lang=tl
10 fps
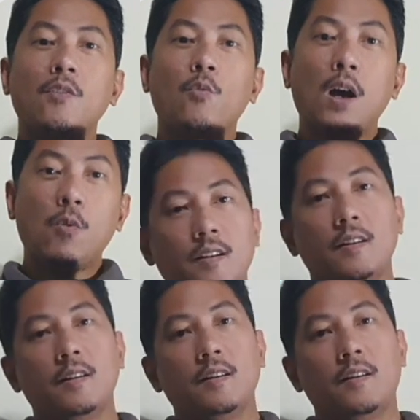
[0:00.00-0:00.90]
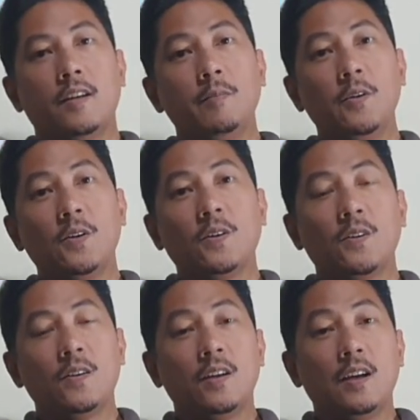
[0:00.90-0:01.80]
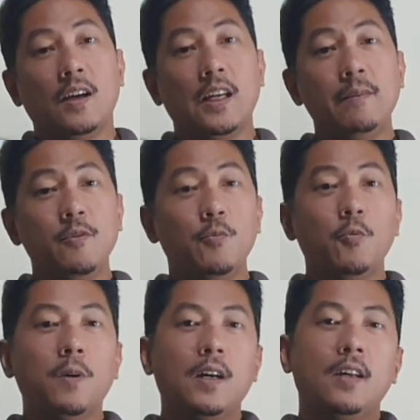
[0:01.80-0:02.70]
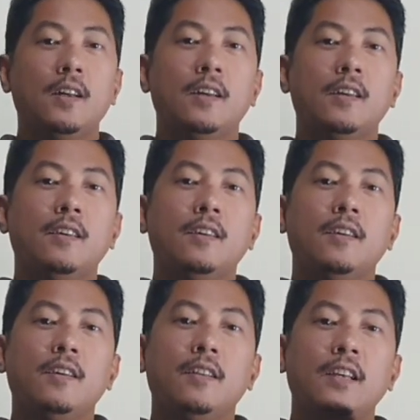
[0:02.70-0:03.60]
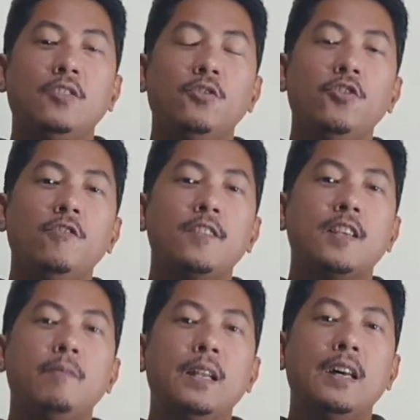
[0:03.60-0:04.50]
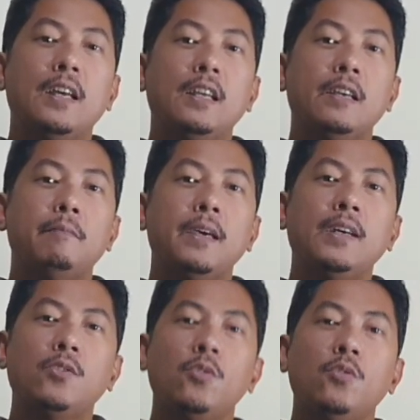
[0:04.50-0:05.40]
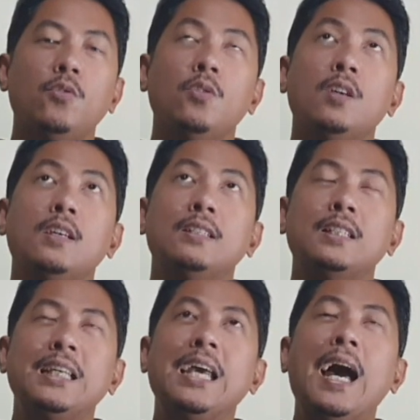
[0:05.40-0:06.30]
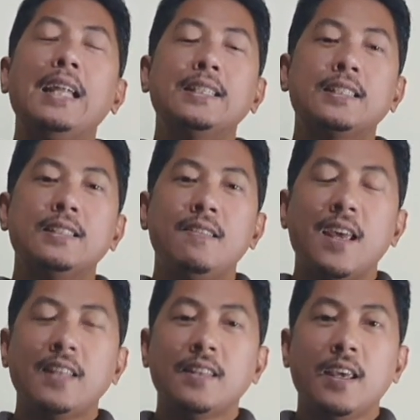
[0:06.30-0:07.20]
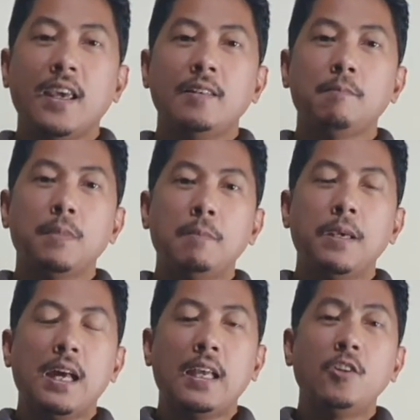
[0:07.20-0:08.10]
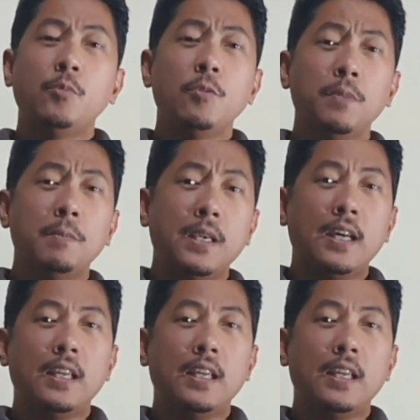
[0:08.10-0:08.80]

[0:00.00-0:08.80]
Huawei. Okay po, alam niyo po ba na itong Nova 7i ay merong 398 ppi. Ano po yung ppi?